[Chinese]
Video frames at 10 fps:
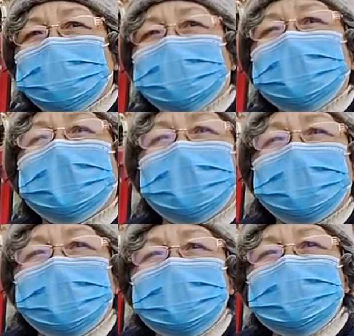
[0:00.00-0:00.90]
可能也因
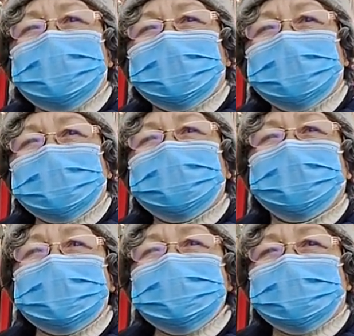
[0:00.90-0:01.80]
为疫情啊，它
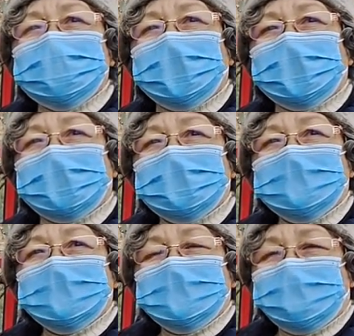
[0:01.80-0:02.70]
晚走一点。对，